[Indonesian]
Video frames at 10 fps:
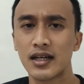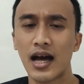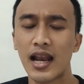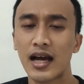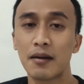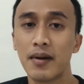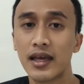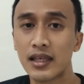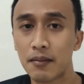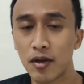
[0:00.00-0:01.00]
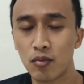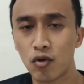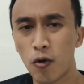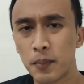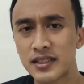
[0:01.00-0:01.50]
eh, alangkah baiknya
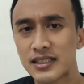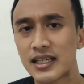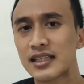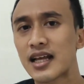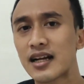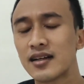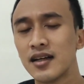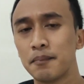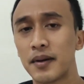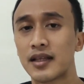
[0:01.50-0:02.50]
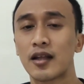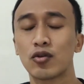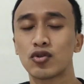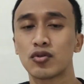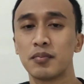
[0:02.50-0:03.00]
minum kopi sekitar
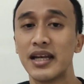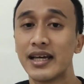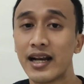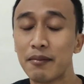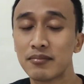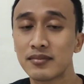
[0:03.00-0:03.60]
400 mg